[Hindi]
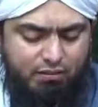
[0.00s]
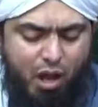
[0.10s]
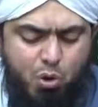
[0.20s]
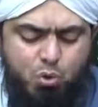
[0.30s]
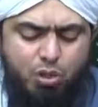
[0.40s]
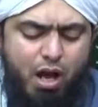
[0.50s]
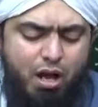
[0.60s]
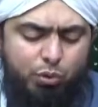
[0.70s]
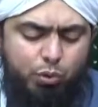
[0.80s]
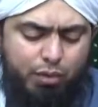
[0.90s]
लऊ
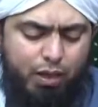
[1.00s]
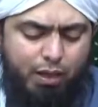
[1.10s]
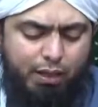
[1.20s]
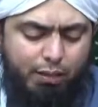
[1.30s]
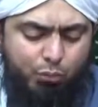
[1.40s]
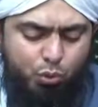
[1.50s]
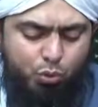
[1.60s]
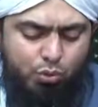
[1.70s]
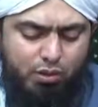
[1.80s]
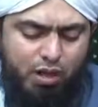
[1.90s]
कानू या आलमून